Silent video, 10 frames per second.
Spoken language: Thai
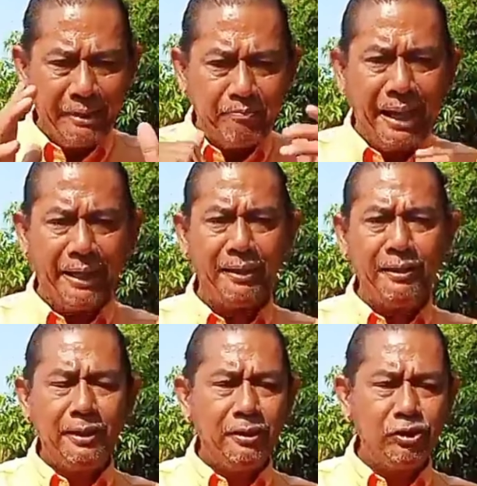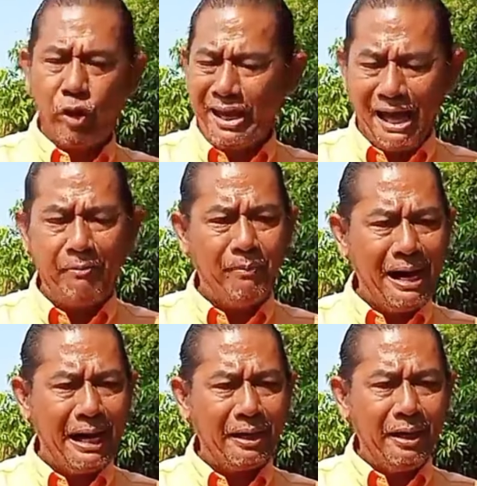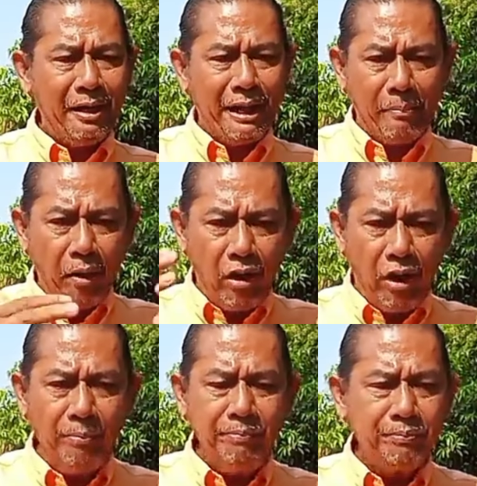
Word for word: จใหม่ สวยงามมาก น้ำหอม